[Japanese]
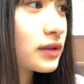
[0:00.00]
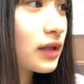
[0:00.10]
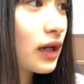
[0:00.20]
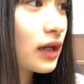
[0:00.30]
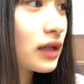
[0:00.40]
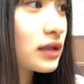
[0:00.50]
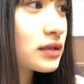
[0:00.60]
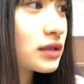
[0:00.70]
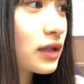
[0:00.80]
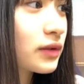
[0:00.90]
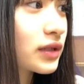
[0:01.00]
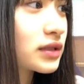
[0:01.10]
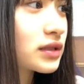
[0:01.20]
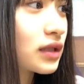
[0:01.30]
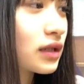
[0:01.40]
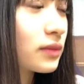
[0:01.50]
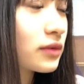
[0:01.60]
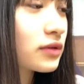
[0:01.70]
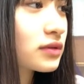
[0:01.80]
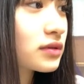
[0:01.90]
ああ違う方消しちゃったかも
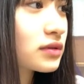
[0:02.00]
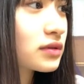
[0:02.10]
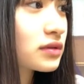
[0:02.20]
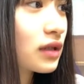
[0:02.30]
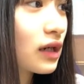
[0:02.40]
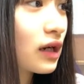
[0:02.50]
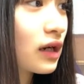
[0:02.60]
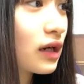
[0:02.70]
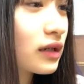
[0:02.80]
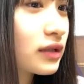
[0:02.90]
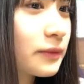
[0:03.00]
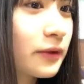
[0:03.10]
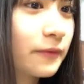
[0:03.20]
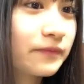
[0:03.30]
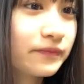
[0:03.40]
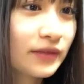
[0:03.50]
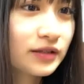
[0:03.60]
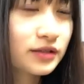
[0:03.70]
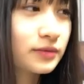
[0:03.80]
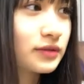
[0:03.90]
でも大
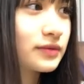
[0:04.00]
丈夫